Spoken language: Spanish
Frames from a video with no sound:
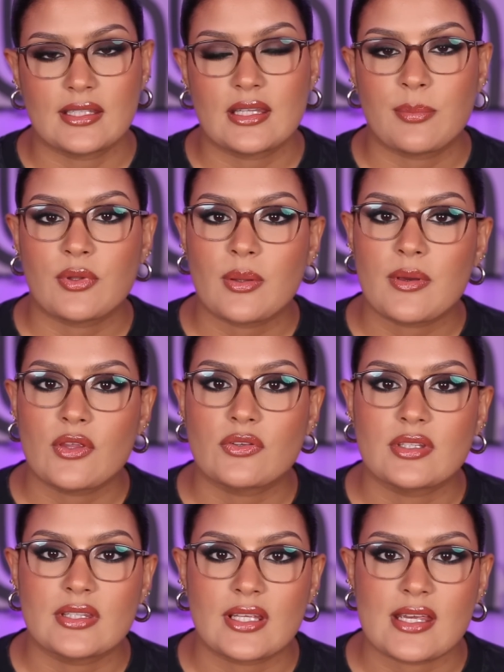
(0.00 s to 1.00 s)
este tipo de videos
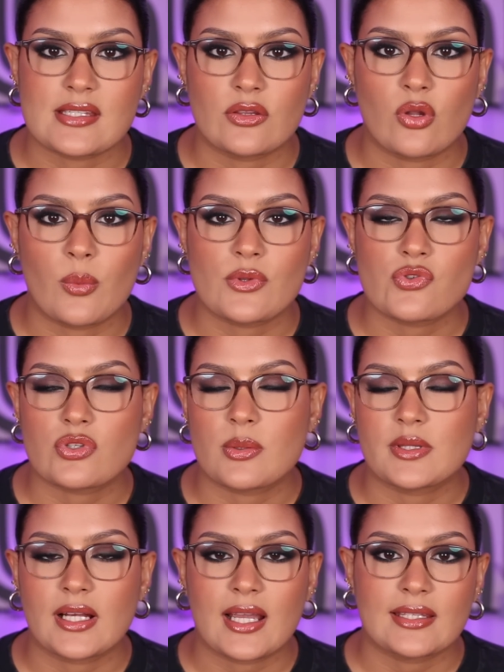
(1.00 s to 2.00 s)
te interesan, no olvides
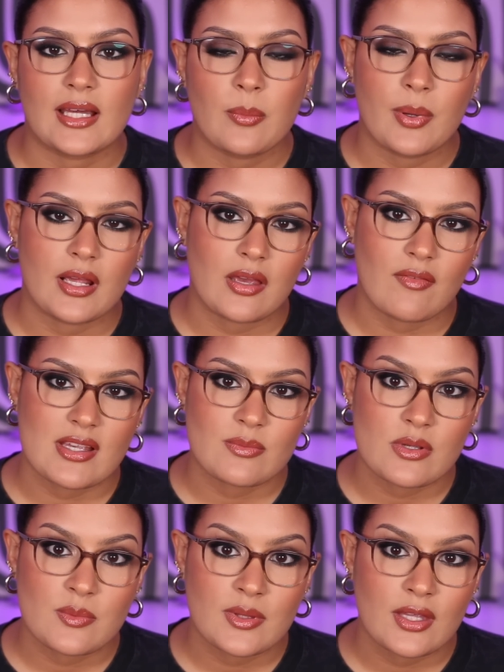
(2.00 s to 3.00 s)
suscribirte al canal para que veas
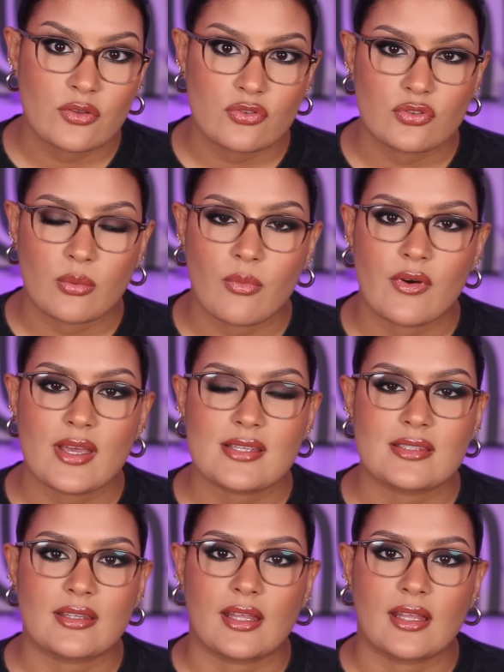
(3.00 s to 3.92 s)
más videitos como este,